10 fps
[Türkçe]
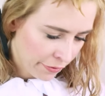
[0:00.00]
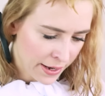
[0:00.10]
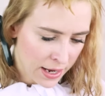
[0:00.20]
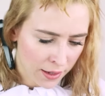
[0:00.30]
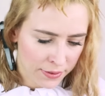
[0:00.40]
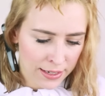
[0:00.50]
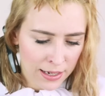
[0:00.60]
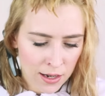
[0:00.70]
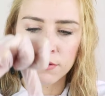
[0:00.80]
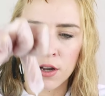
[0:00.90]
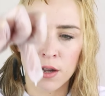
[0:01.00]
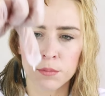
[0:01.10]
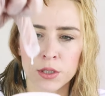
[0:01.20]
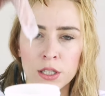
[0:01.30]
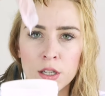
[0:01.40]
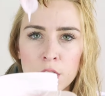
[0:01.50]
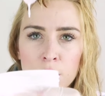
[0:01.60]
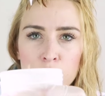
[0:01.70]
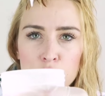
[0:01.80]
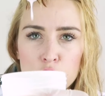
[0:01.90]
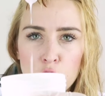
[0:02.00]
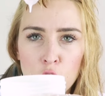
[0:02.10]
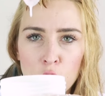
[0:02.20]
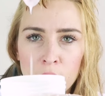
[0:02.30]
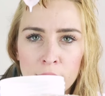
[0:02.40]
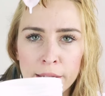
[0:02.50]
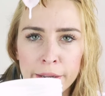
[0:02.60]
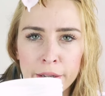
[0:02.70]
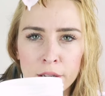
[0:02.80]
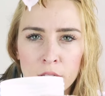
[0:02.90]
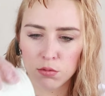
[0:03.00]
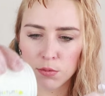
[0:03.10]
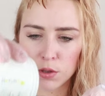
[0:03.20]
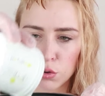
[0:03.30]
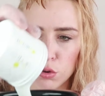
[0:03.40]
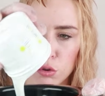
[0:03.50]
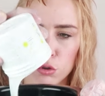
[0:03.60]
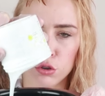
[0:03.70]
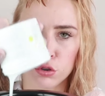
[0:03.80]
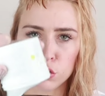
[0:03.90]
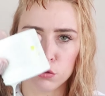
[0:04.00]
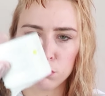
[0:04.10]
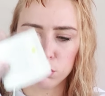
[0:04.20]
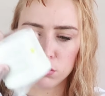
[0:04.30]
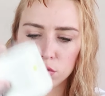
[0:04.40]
Fena değil kıvamı şöyle kabına döküyorum.